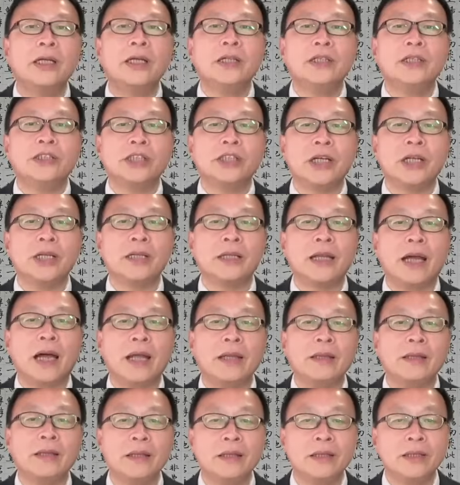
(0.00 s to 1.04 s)
显
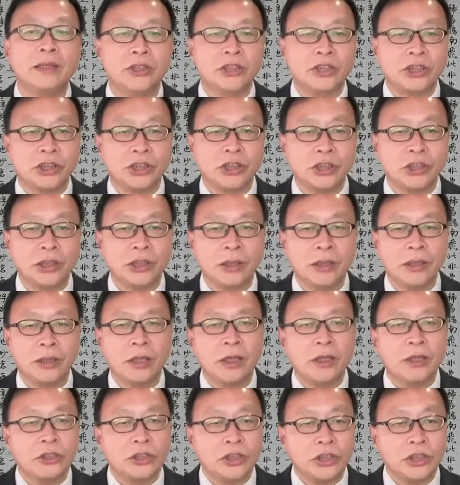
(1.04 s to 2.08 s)
然，习
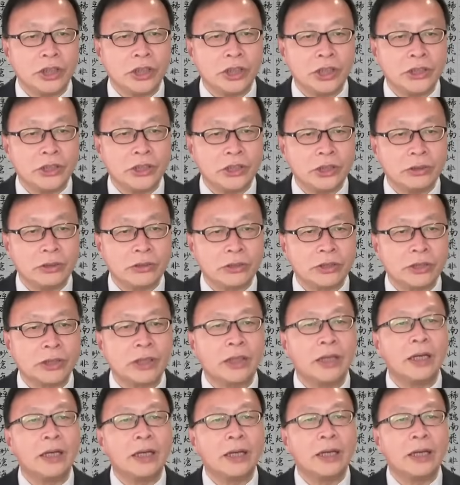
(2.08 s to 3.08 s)
也就是